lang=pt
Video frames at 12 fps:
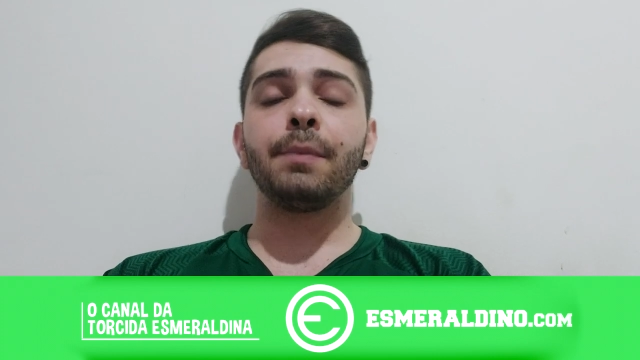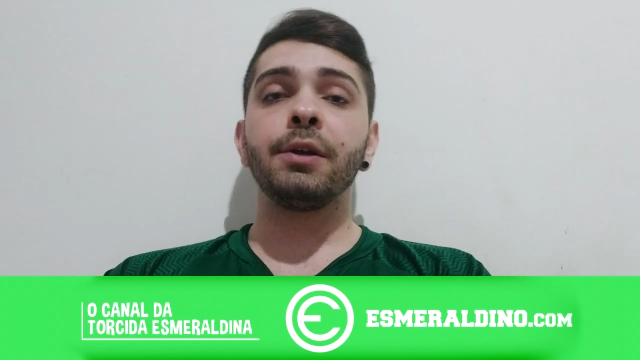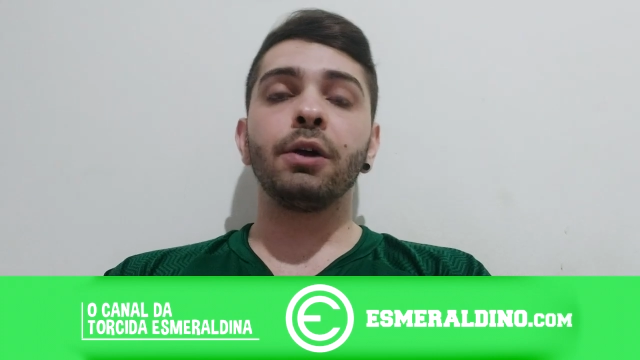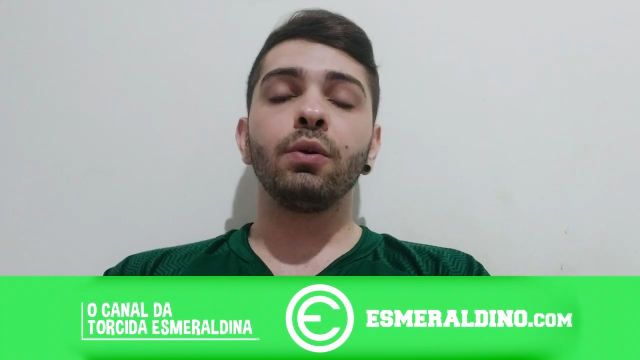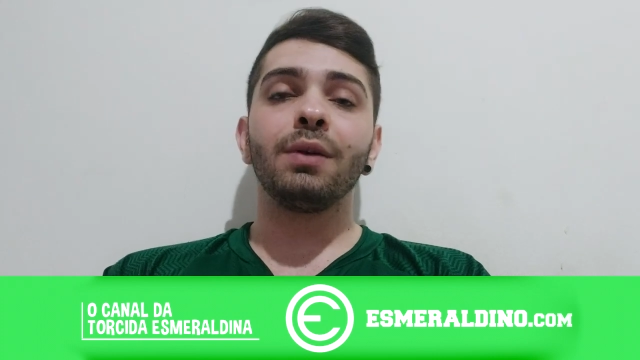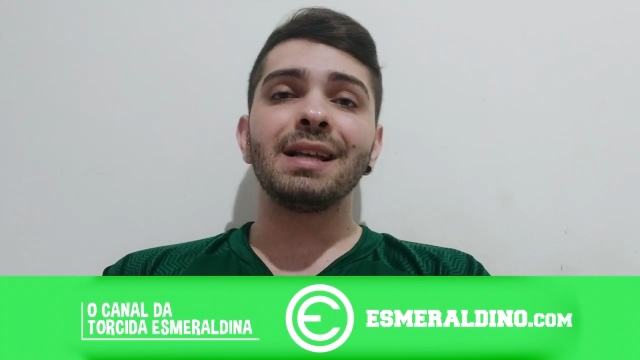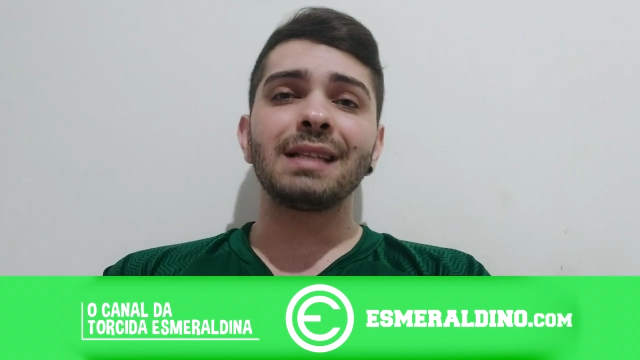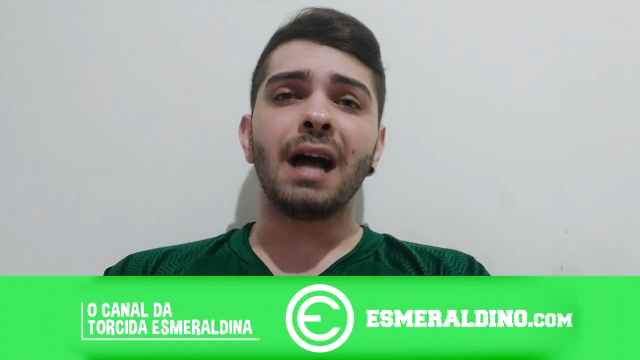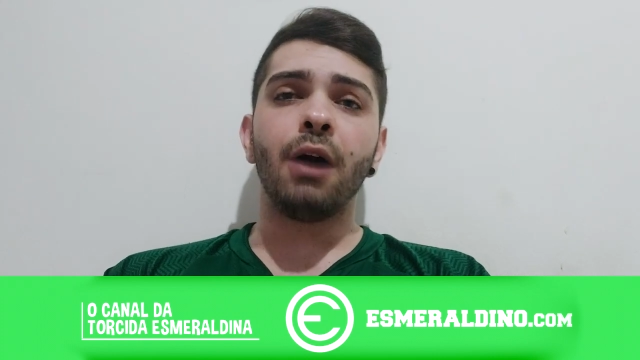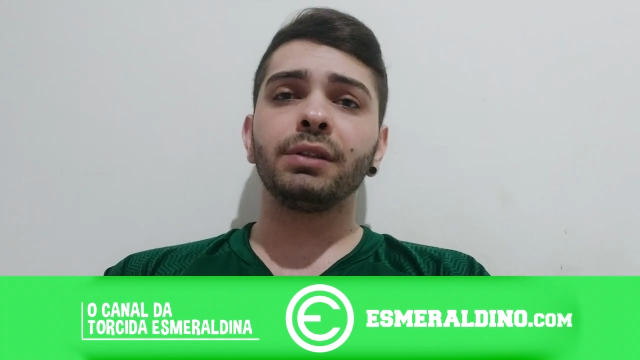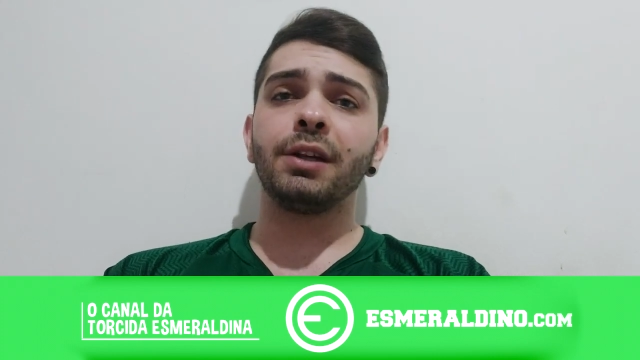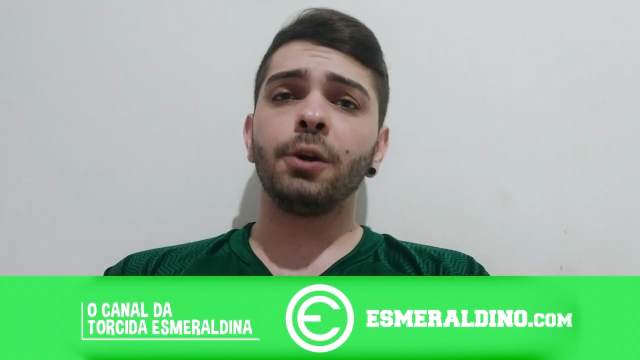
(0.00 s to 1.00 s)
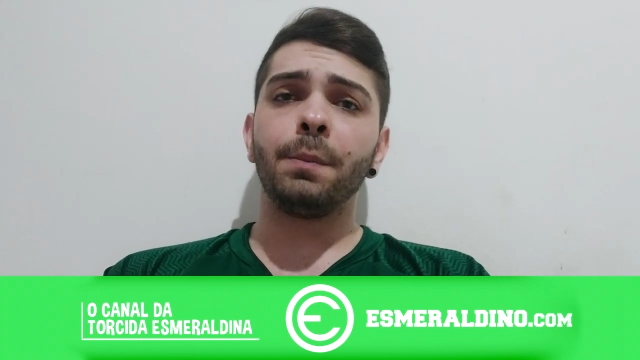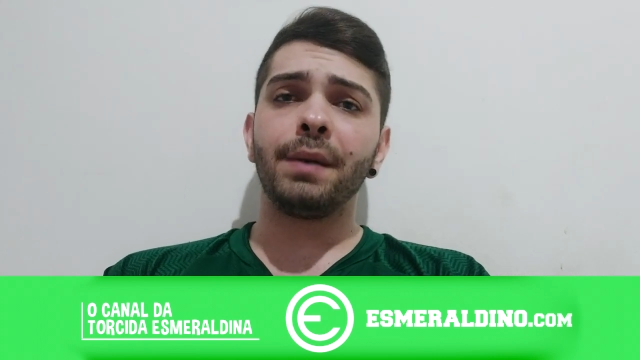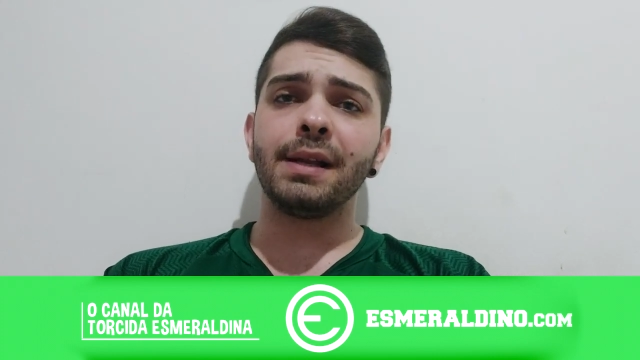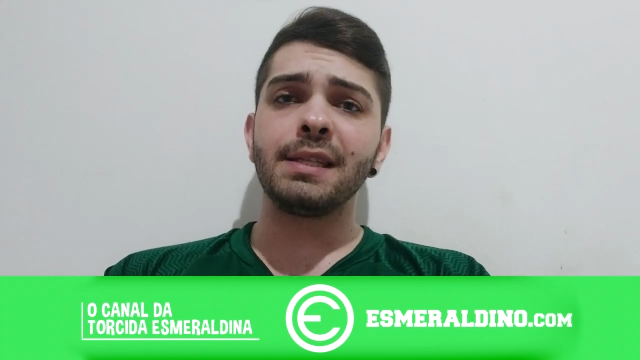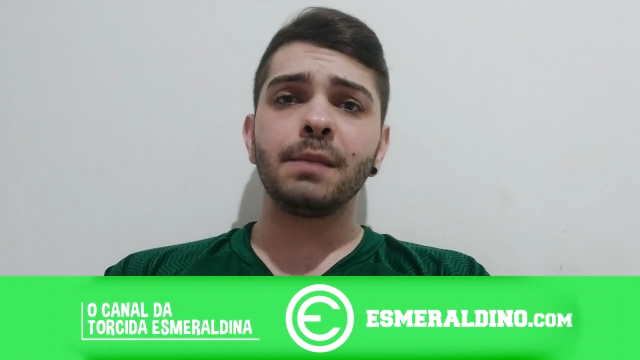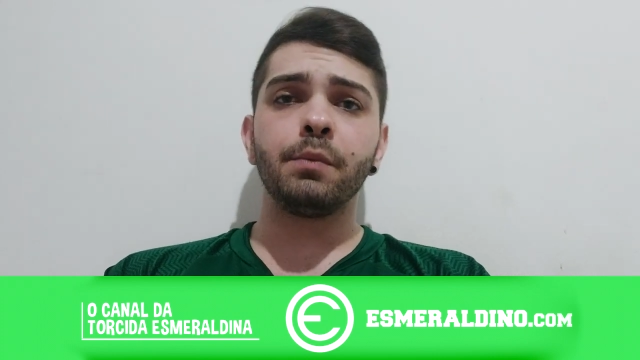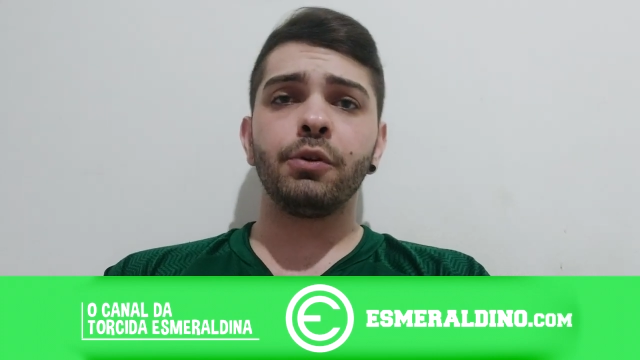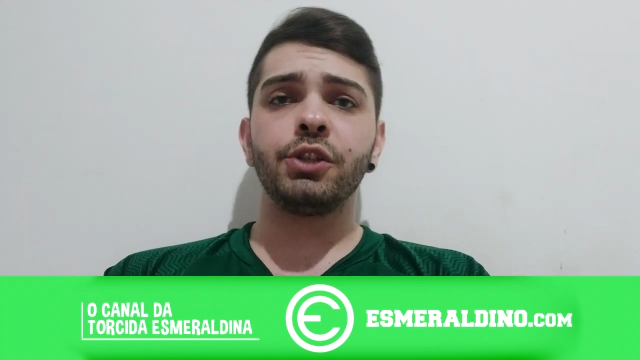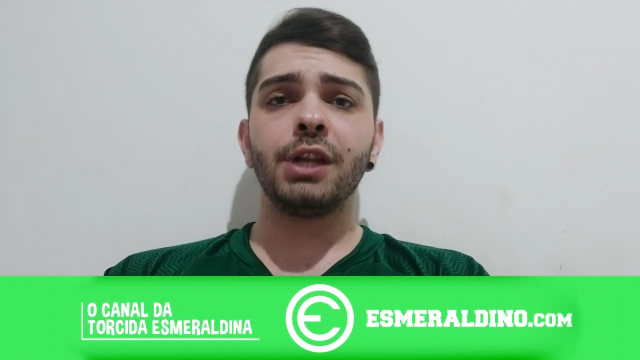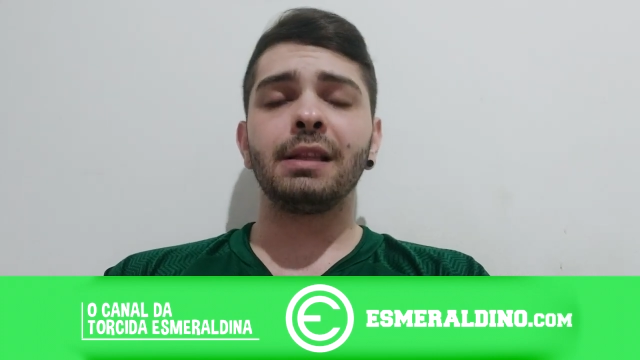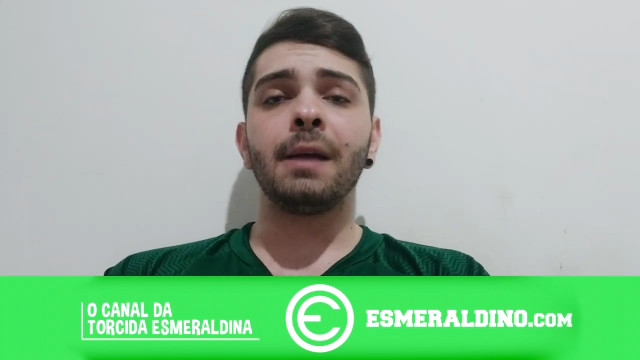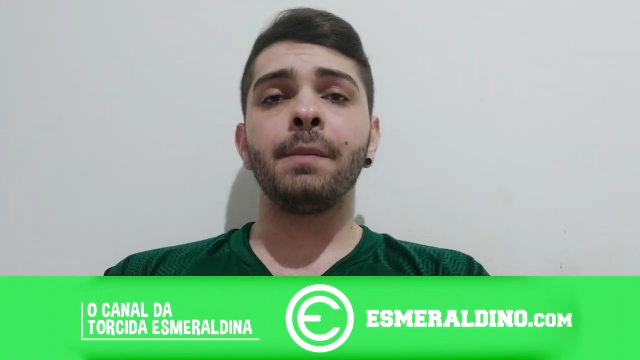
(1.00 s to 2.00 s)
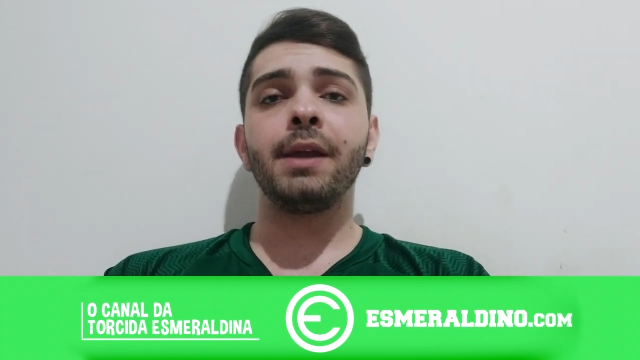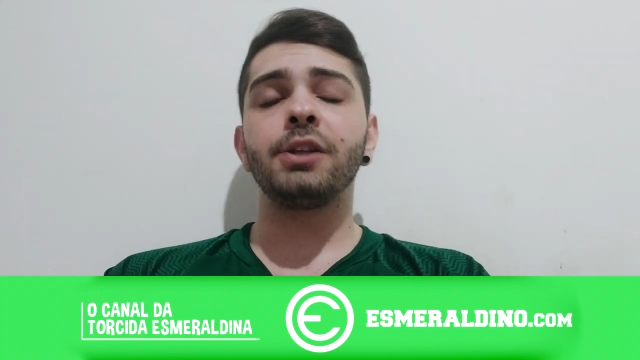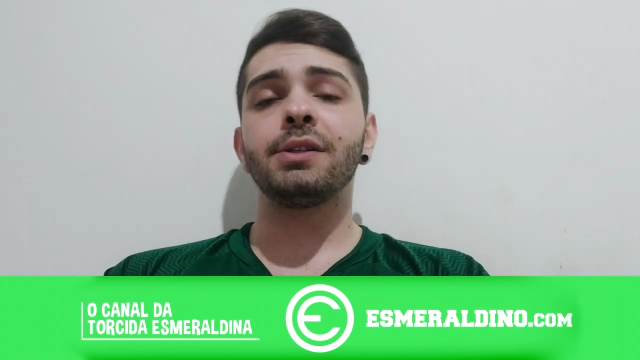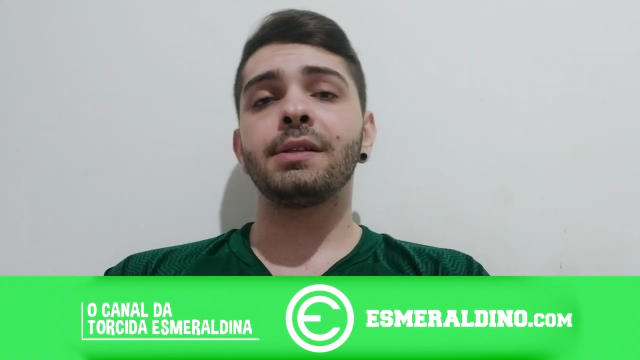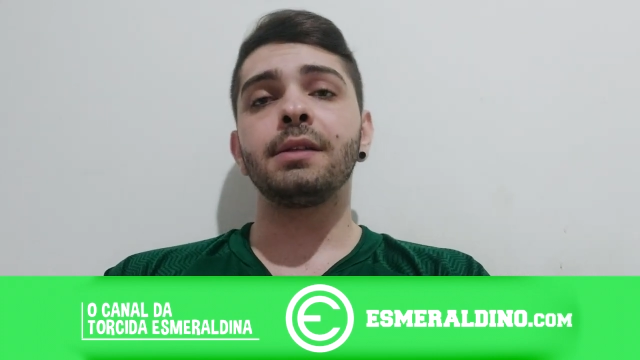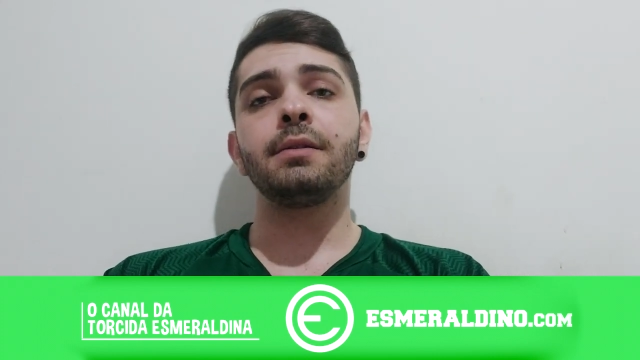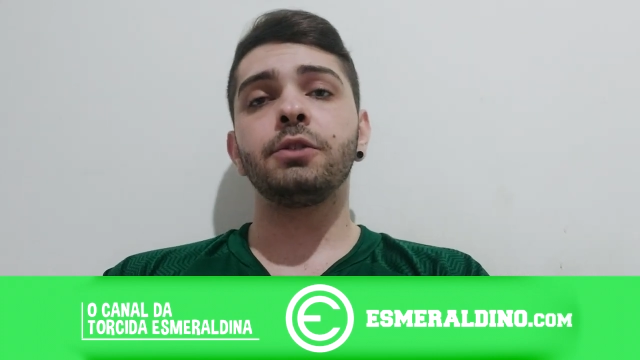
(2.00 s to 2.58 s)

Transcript: Até porque o Lucas Halter não participou diretamente